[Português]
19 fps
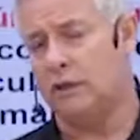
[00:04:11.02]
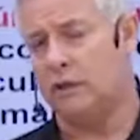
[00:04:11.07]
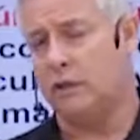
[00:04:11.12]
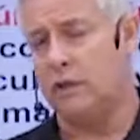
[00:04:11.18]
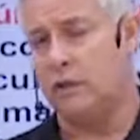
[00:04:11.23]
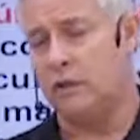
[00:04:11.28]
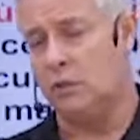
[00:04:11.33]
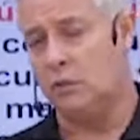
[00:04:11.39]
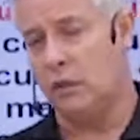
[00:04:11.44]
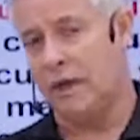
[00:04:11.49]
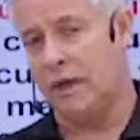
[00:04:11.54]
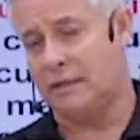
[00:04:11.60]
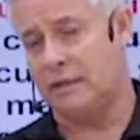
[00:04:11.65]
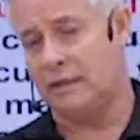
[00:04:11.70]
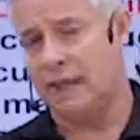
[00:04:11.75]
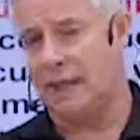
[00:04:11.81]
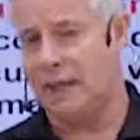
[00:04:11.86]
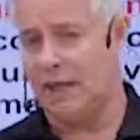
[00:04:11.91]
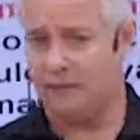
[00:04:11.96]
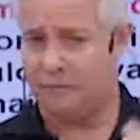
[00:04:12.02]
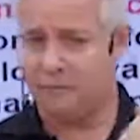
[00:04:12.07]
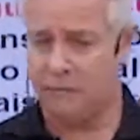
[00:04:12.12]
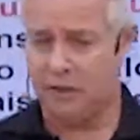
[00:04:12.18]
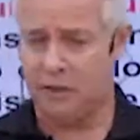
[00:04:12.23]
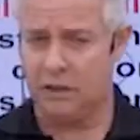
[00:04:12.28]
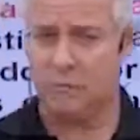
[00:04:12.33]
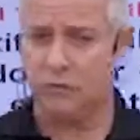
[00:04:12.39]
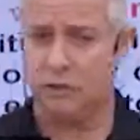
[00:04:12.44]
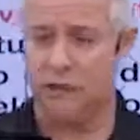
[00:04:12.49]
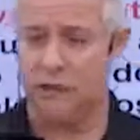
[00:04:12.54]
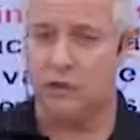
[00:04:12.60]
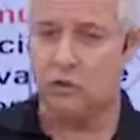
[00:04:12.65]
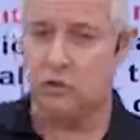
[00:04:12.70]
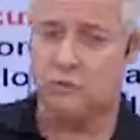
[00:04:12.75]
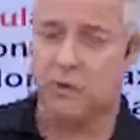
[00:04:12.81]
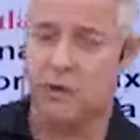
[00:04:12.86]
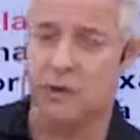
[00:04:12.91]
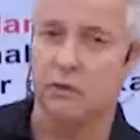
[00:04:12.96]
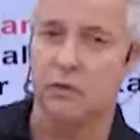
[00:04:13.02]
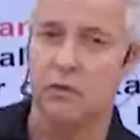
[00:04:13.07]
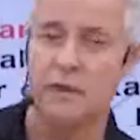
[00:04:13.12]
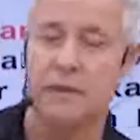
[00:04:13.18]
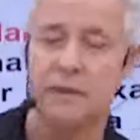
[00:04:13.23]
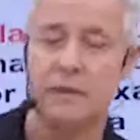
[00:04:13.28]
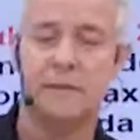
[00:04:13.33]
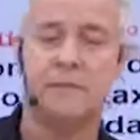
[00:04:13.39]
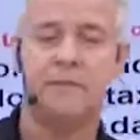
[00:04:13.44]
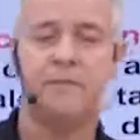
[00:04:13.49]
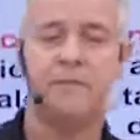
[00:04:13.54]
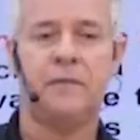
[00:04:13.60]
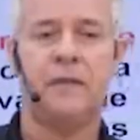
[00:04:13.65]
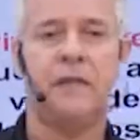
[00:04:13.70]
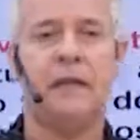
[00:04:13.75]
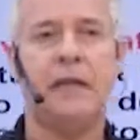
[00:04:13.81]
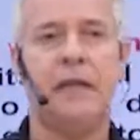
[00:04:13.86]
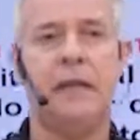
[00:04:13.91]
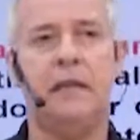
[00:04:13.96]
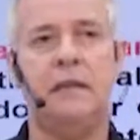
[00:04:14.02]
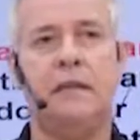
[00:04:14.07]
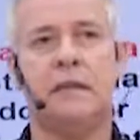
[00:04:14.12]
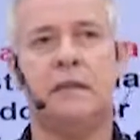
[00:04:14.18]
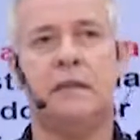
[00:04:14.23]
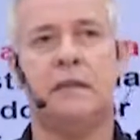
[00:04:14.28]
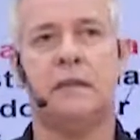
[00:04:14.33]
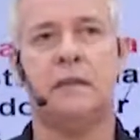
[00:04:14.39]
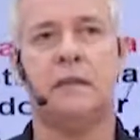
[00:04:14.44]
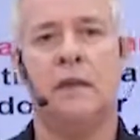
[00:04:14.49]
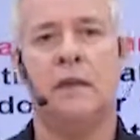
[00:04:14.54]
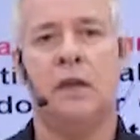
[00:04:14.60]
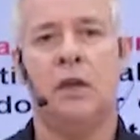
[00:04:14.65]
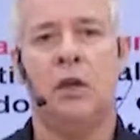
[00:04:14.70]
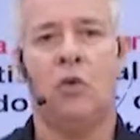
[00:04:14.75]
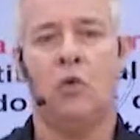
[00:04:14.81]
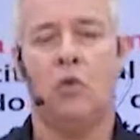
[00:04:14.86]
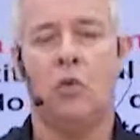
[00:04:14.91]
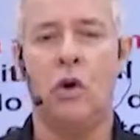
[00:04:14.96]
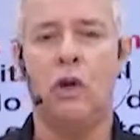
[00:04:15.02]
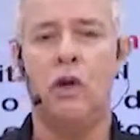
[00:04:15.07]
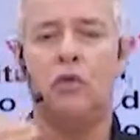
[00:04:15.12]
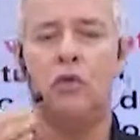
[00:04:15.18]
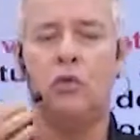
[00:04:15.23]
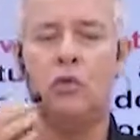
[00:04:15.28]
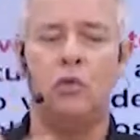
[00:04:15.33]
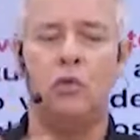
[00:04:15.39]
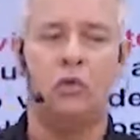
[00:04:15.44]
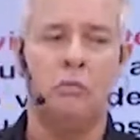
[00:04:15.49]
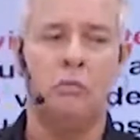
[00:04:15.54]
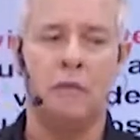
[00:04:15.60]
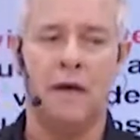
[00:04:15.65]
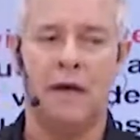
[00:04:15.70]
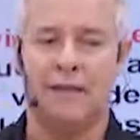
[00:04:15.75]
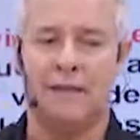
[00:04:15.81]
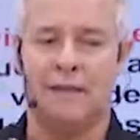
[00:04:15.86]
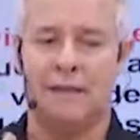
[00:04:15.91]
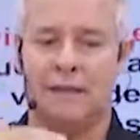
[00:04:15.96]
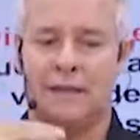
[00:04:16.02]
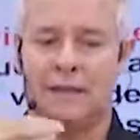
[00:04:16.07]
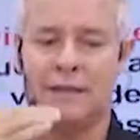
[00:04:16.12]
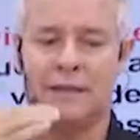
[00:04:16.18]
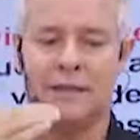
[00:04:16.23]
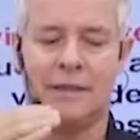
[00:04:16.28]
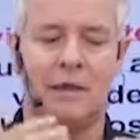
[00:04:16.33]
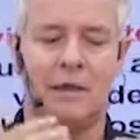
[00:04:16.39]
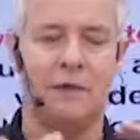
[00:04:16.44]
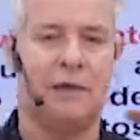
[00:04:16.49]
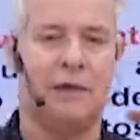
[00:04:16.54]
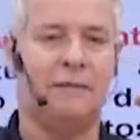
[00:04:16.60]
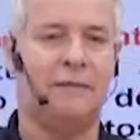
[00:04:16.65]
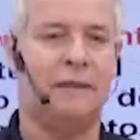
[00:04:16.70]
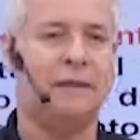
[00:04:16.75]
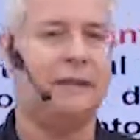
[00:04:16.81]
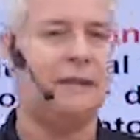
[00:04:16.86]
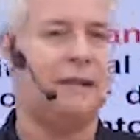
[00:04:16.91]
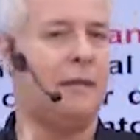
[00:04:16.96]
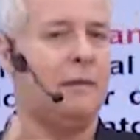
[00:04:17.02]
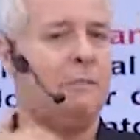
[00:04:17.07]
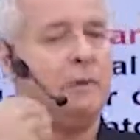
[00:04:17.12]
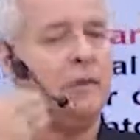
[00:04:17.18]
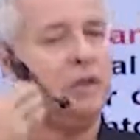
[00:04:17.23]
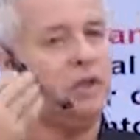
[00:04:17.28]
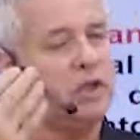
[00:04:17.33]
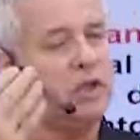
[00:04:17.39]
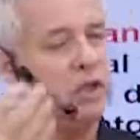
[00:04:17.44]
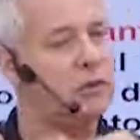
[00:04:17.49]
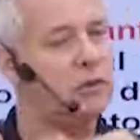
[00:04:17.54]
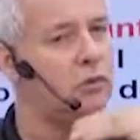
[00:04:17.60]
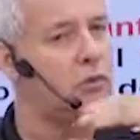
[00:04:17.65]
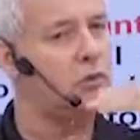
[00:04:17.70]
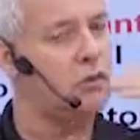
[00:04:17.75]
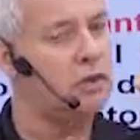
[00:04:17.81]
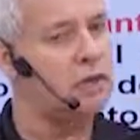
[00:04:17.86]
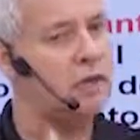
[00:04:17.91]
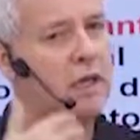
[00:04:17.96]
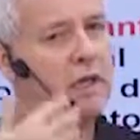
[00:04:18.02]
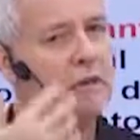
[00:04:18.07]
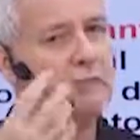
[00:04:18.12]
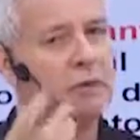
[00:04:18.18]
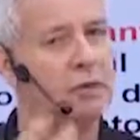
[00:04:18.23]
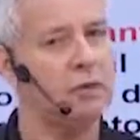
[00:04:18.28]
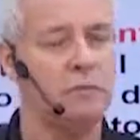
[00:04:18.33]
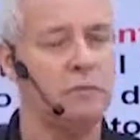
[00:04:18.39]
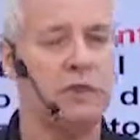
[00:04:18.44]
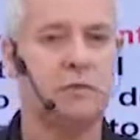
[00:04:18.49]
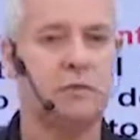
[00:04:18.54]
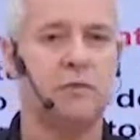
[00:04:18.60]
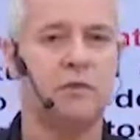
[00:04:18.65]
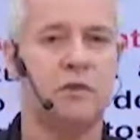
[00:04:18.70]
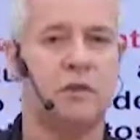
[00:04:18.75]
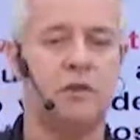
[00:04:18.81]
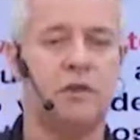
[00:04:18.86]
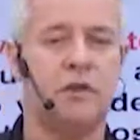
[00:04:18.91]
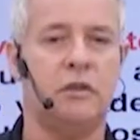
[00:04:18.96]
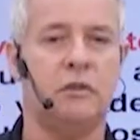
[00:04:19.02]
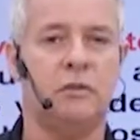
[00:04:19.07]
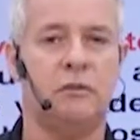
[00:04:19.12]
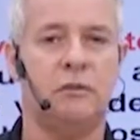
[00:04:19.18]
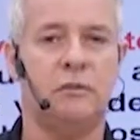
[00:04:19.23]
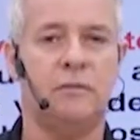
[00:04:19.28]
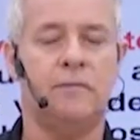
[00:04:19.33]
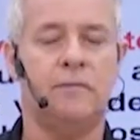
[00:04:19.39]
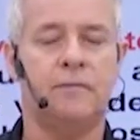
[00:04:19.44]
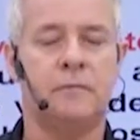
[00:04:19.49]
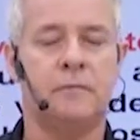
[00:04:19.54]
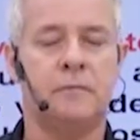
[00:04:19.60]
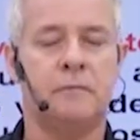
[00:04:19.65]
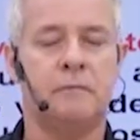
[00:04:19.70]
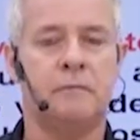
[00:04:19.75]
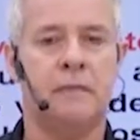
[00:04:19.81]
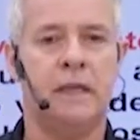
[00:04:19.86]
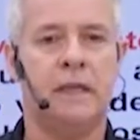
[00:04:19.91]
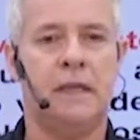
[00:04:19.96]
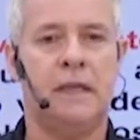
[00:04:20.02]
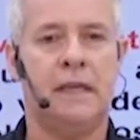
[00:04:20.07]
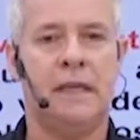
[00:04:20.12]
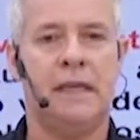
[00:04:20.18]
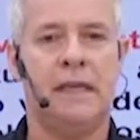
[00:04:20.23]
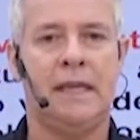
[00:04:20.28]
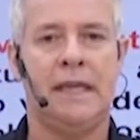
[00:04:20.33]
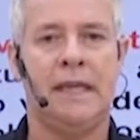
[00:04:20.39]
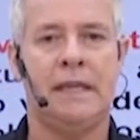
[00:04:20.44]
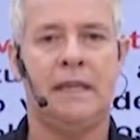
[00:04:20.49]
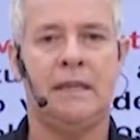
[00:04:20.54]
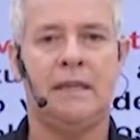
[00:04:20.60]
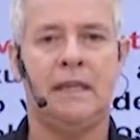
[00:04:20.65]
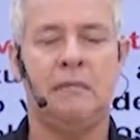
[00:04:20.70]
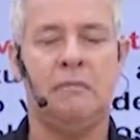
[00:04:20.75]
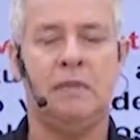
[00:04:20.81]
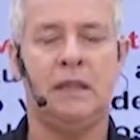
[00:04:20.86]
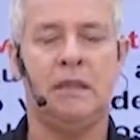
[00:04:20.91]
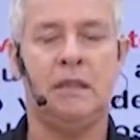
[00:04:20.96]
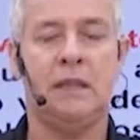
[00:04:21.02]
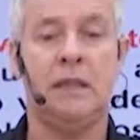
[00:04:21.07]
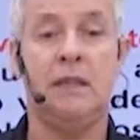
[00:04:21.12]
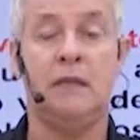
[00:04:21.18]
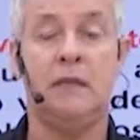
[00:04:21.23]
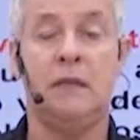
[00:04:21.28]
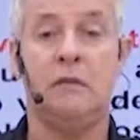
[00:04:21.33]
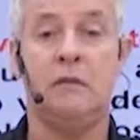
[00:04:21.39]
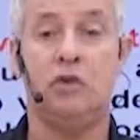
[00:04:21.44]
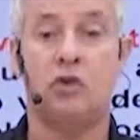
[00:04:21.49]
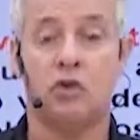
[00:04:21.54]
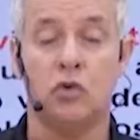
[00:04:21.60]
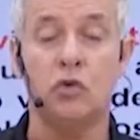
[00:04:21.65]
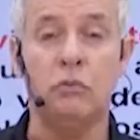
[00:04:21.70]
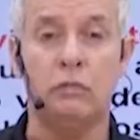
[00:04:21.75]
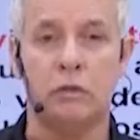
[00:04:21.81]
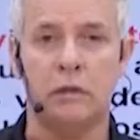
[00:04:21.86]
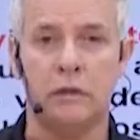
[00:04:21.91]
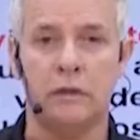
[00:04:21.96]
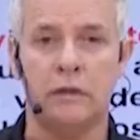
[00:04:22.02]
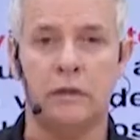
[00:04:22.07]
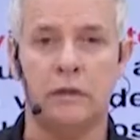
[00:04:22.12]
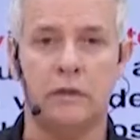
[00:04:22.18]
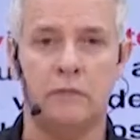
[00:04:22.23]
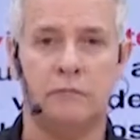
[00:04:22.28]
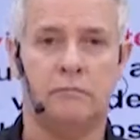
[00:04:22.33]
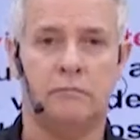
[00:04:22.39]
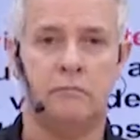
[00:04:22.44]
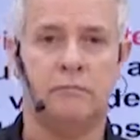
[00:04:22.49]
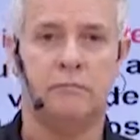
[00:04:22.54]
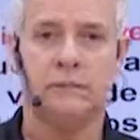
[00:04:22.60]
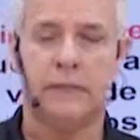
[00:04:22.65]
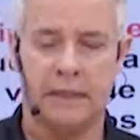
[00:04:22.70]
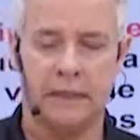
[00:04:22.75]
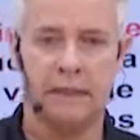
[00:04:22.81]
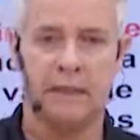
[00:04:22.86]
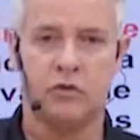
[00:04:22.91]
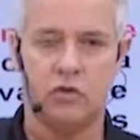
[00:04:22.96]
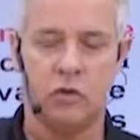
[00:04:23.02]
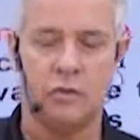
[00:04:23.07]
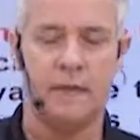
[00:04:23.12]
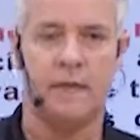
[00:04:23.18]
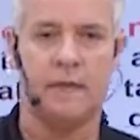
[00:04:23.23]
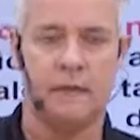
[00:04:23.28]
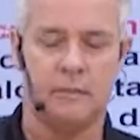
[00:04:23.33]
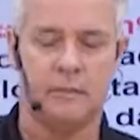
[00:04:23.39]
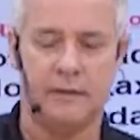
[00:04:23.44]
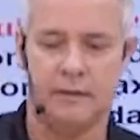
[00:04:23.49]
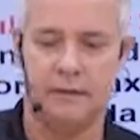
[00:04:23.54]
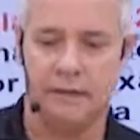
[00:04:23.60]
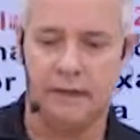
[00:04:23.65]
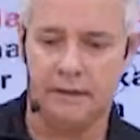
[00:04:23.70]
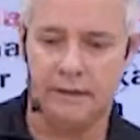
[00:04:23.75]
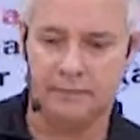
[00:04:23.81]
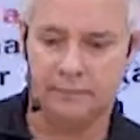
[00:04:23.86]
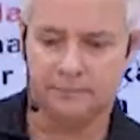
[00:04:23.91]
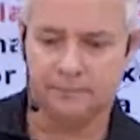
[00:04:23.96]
e o STF, tribunais superiores, eles quando uma decisão ela vai se repetindo sempre no mesmo sentido, eles emitem súmulas sobre aquela matéria.